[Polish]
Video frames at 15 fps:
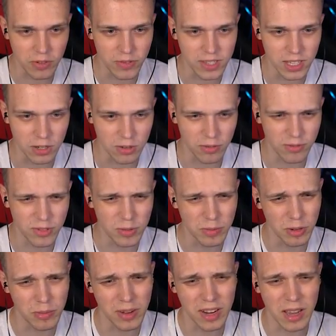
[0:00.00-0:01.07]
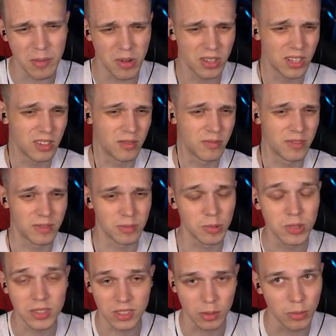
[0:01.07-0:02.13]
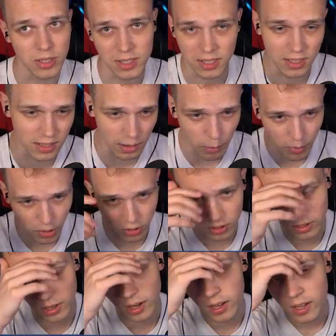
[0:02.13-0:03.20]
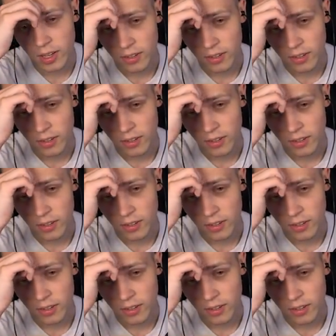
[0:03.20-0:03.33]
się wystraszył. No, w sumie on ma game moda, to no, samo z tych tam broni, nie?